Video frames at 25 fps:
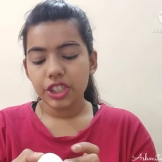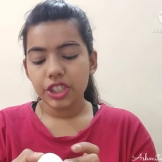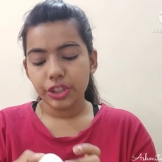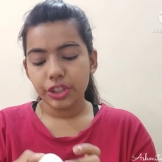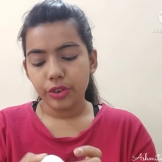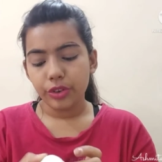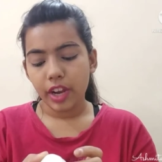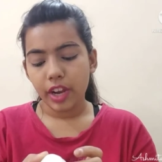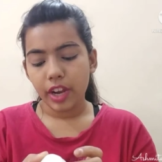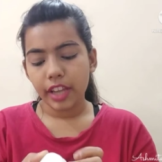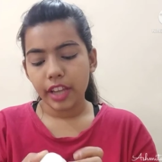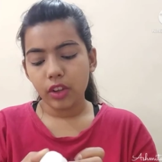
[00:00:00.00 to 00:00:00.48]

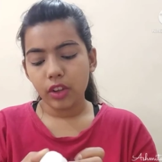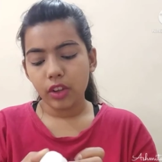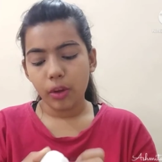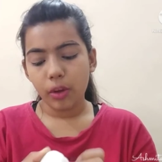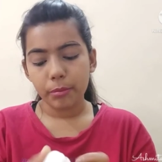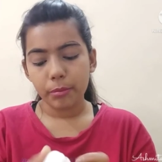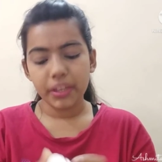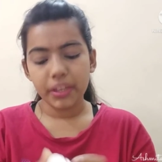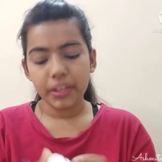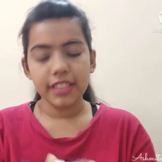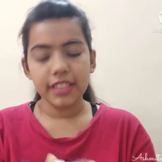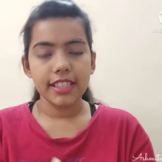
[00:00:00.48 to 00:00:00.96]
ड्राई
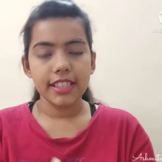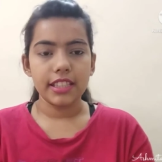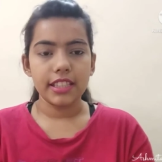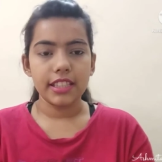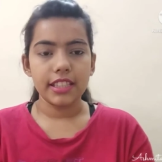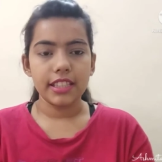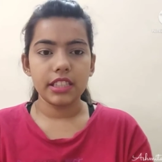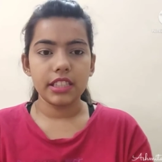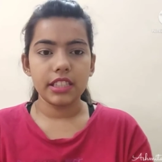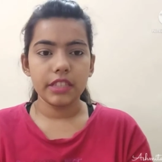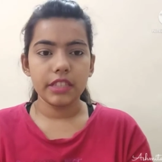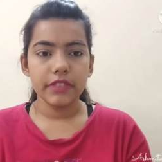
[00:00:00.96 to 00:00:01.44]
कॉम्बी एंड
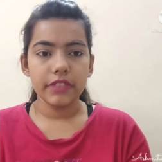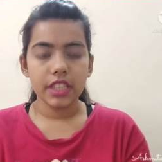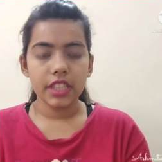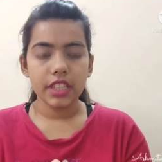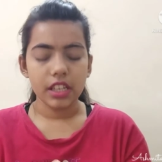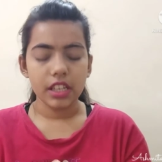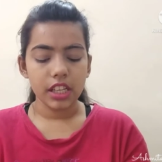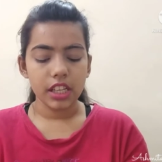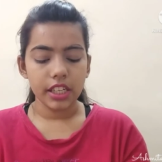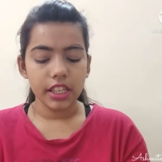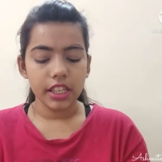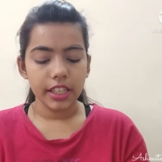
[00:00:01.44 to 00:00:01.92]
सेंसिटिव
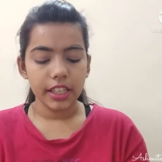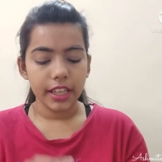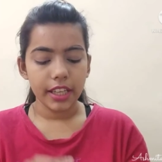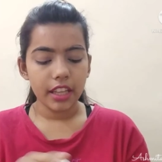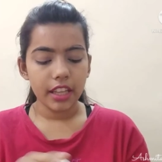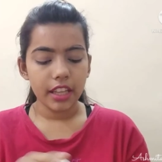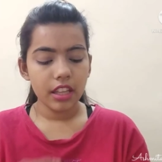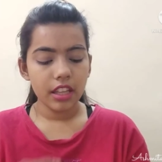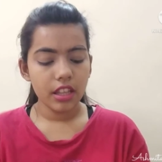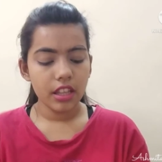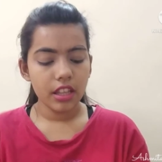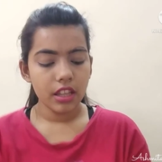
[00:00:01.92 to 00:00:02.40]
स्किन के लिए
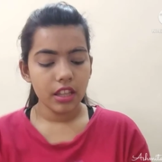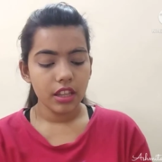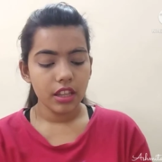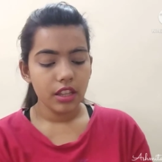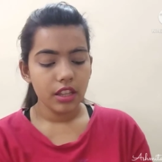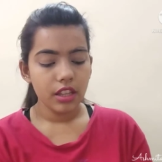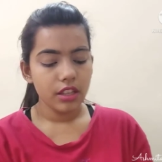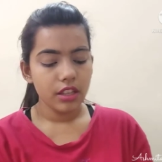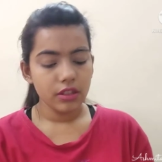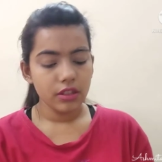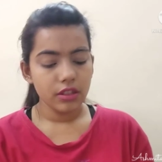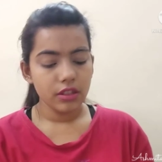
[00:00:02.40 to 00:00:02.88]
है
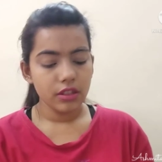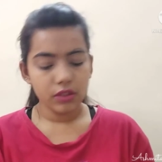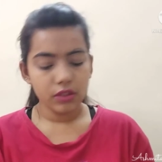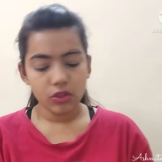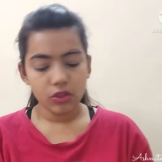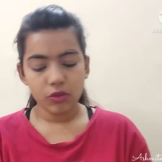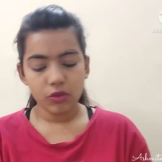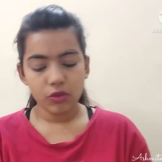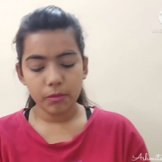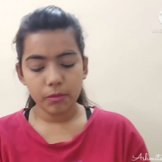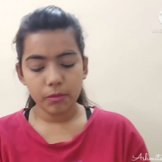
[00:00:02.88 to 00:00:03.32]
सो तो